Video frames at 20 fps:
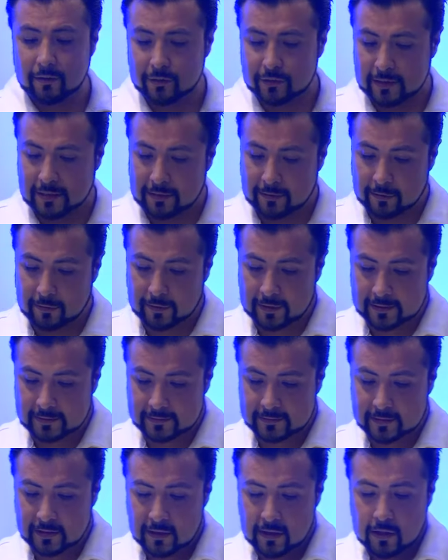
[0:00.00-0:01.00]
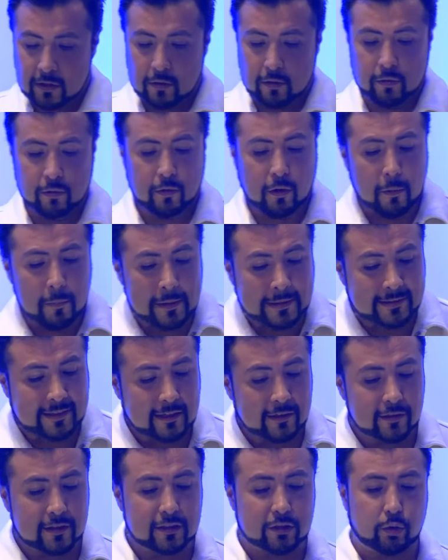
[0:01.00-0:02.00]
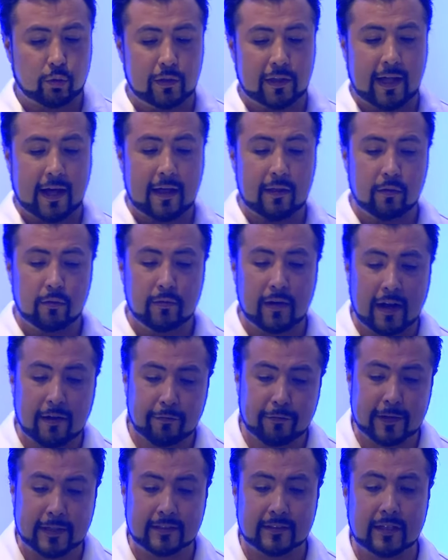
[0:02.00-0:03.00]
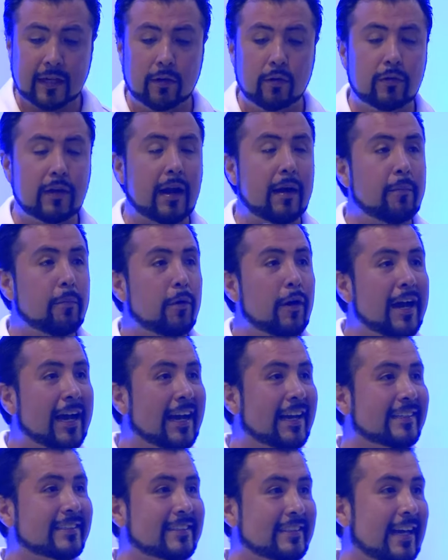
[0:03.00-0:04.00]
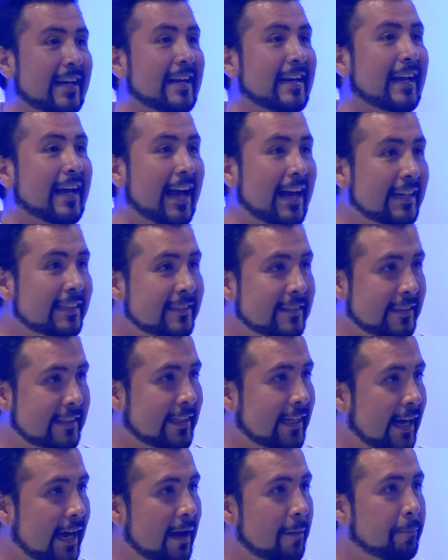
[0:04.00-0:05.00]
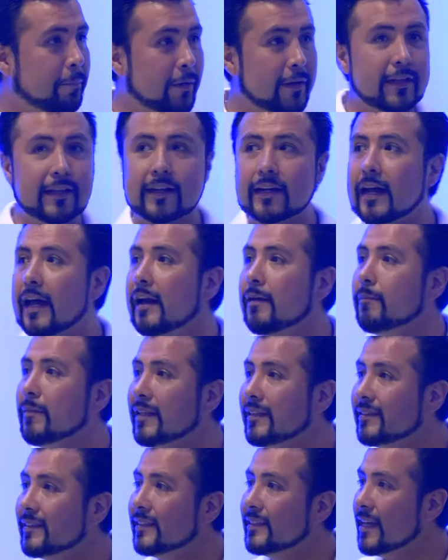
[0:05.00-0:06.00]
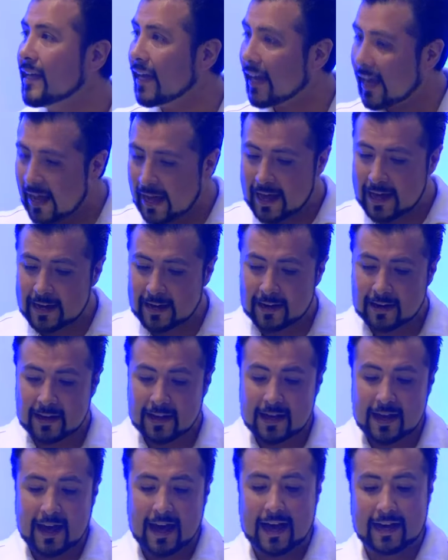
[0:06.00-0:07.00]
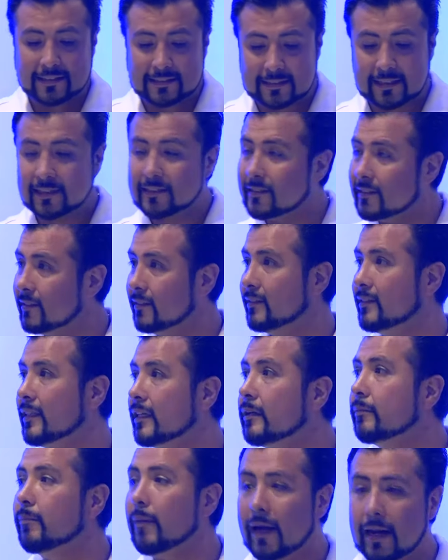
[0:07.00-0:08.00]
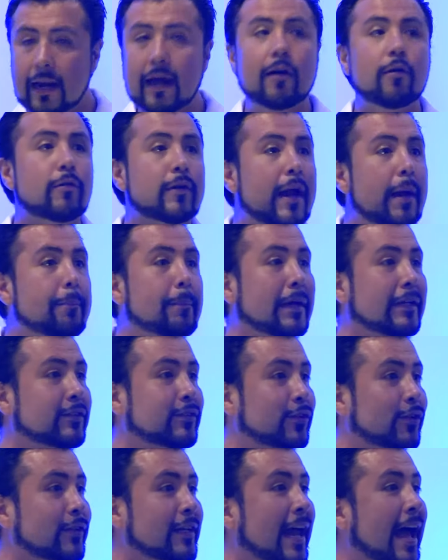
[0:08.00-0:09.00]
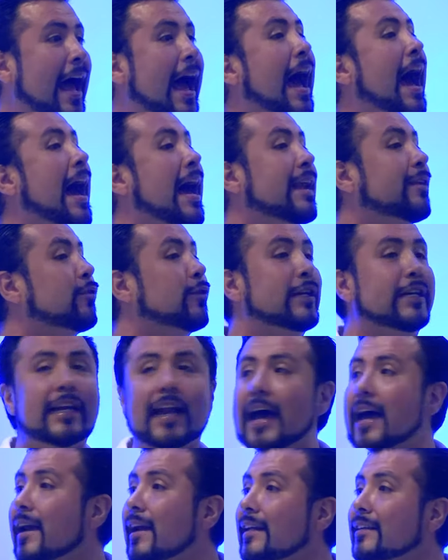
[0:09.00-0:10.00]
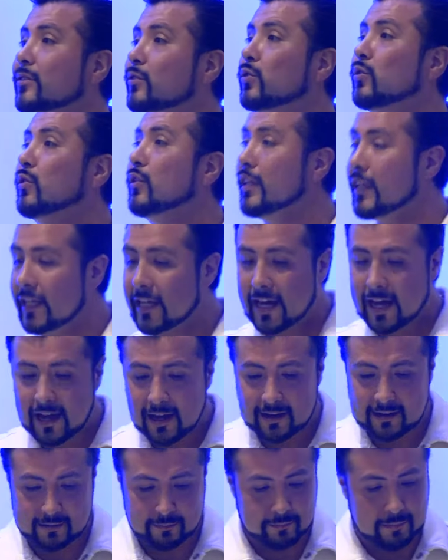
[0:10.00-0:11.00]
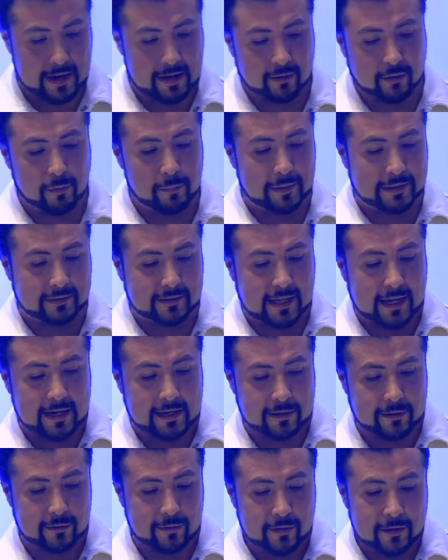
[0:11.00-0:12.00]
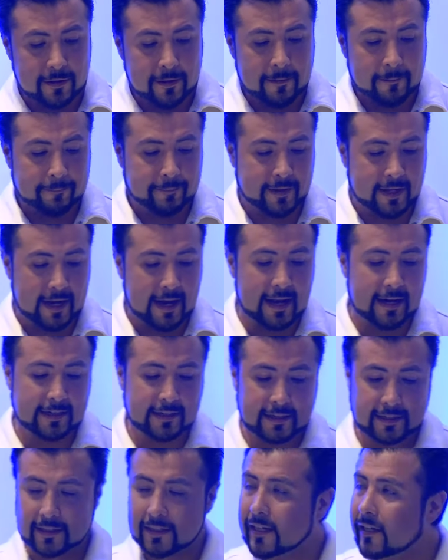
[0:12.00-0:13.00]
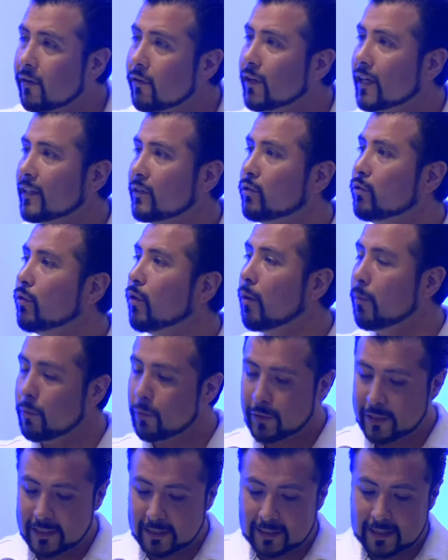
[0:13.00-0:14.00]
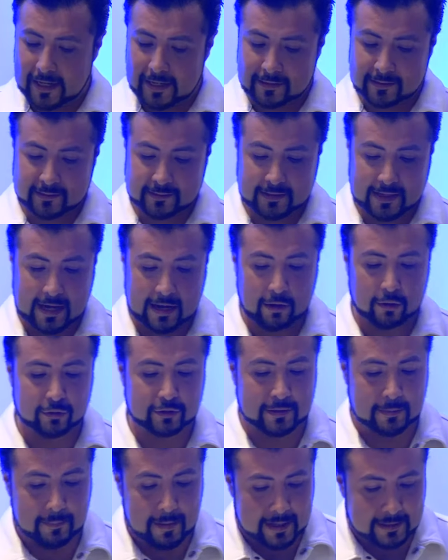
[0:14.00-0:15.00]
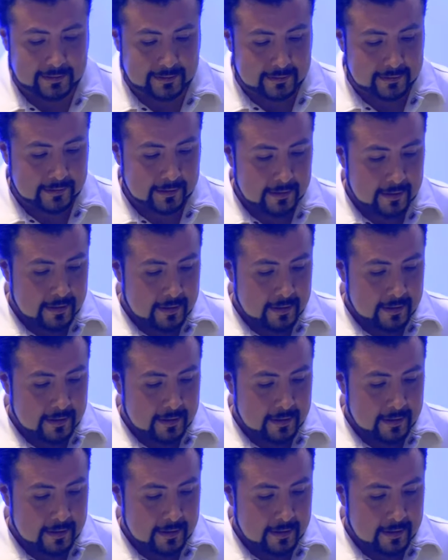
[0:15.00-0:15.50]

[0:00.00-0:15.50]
los errores. Un comentario descuidado, una ofensa, una mueca sarcástica puede realmente llegar a hacer sentir mal a una persona, a arruinarle su día, un mal comentario de alguien. ¿Qué es lo que tú comunicas a los demás?